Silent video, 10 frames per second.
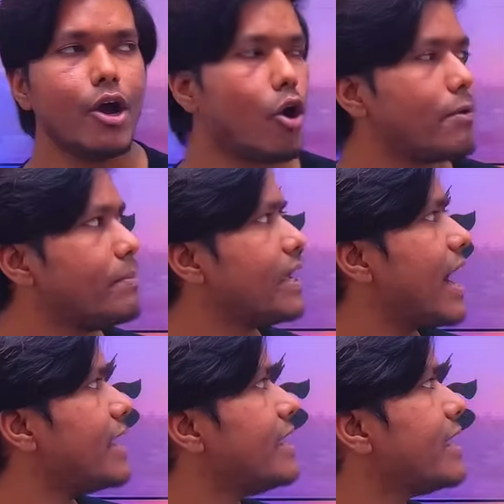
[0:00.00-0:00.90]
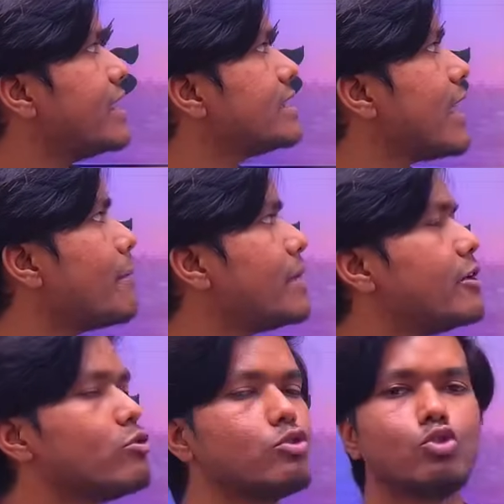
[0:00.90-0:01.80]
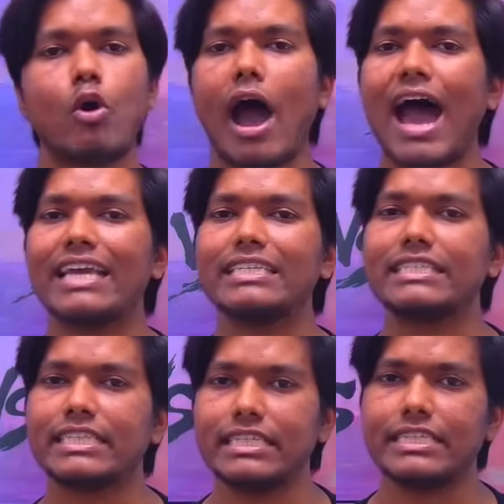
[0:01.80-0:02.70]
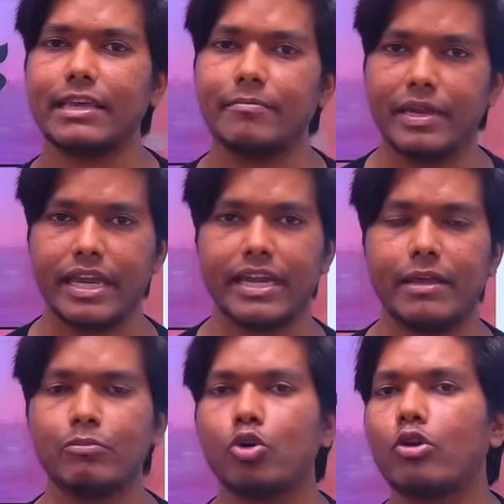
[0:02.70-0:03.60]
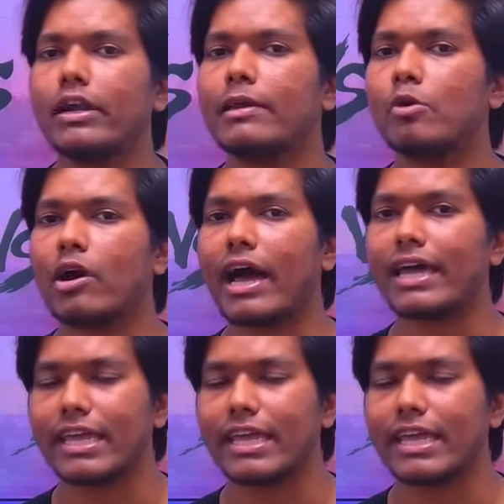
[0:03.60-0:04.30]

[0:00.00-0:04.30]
और भी आई डी के सामने दोस्तों आईसीसीबी की टीम दोनों टीमों का